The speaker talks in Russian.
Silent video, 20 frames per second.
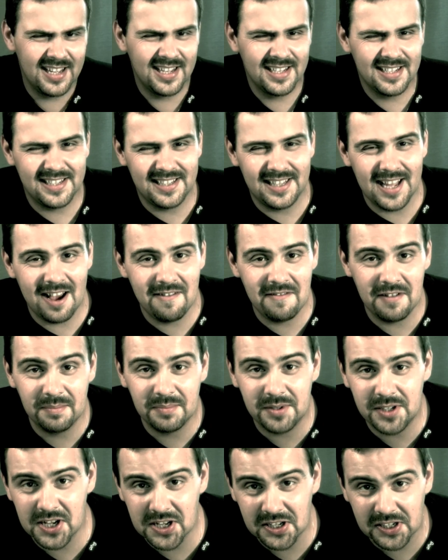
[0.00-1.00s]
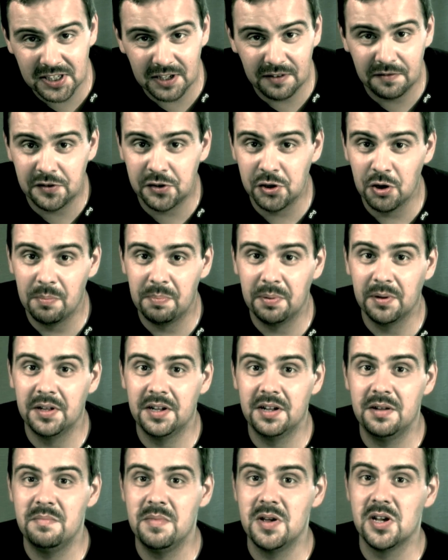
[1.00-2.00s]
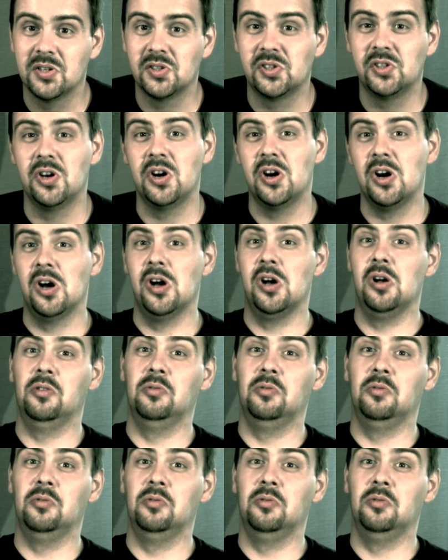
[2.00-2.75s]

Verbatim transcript: Ставим тесто в теплое место.